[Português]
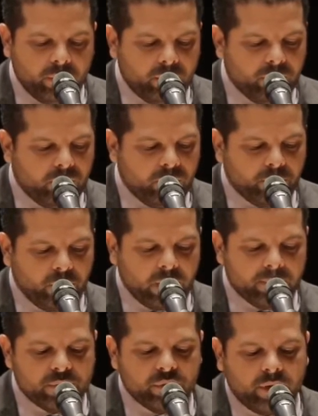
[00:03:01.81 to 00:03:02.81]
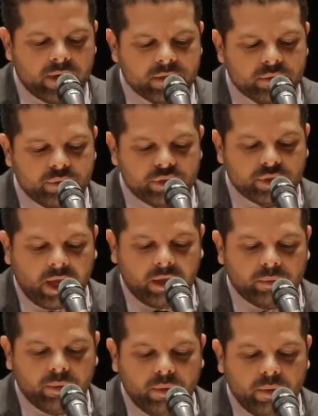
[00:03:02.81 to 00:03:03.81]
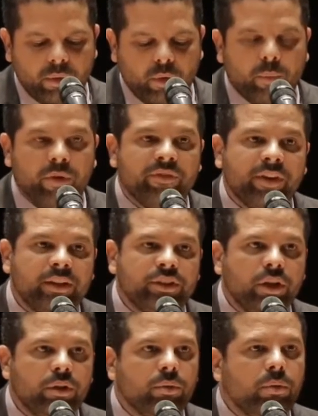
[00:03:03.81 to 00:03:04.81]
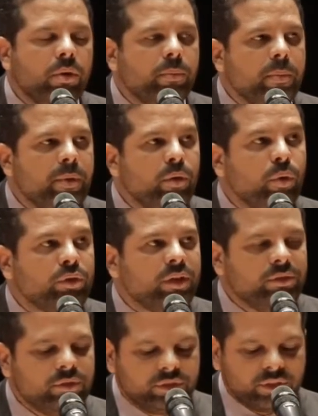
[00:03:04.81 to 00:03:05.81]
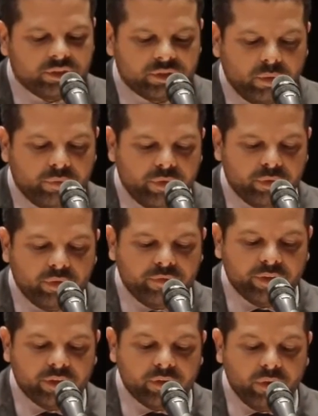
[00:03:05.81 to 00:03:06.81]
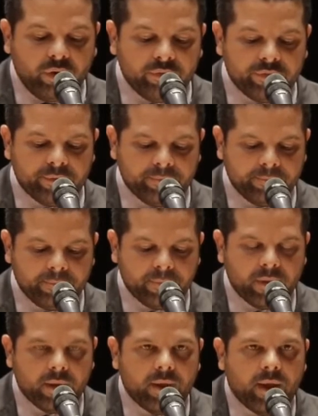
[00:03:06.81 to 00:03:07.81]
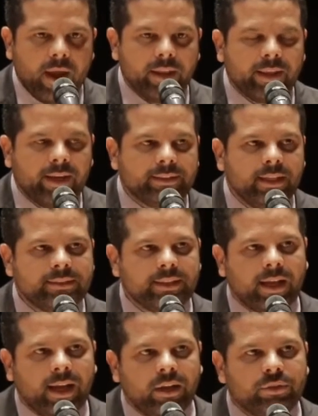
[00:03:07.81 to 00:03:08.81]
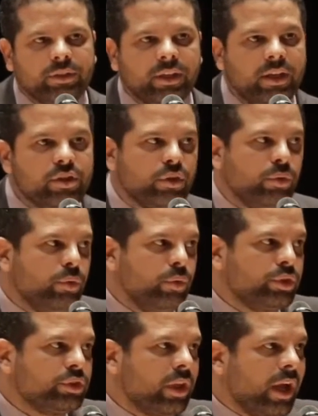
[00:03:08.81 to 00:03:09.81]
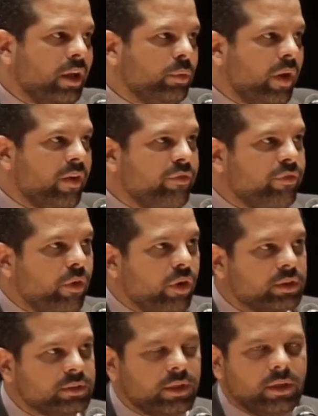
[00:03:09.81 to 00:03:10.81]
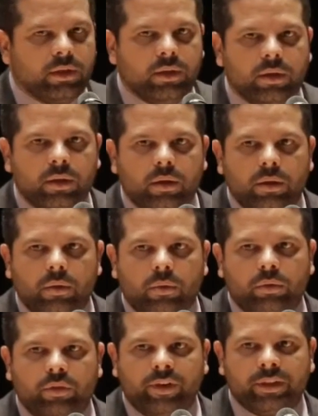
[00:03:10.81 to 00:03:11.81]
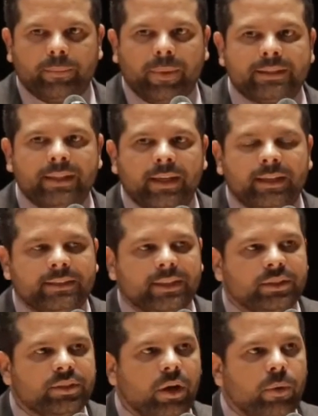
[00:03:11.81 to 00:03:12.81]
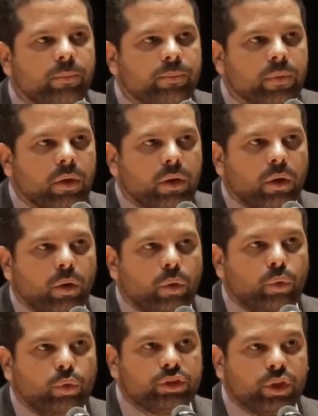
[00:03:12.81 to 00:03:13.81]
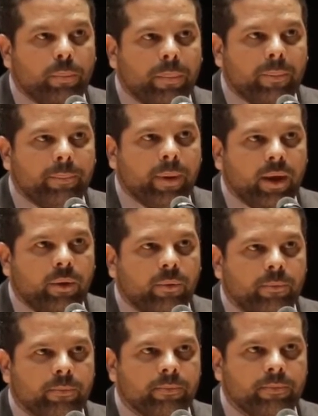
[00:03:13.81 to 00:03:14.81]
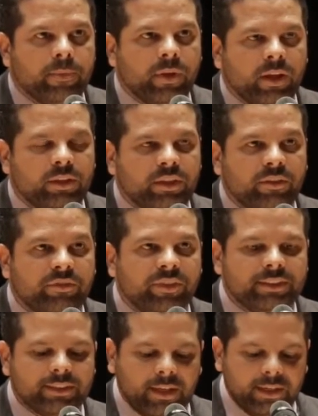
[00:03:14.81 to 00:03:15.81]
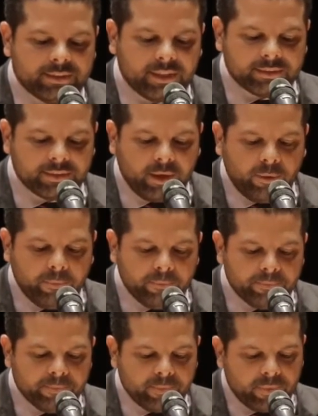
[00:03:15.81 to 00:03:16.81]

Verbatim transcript: o, o programa de OS no Estado. Como eu havia dito, o primeiro contrato de gestão foi em 99. É interessante destacar que é o seguinte: o, o Estado reforça, quando faz a parceria de gestão, o seu papel de fiscalização,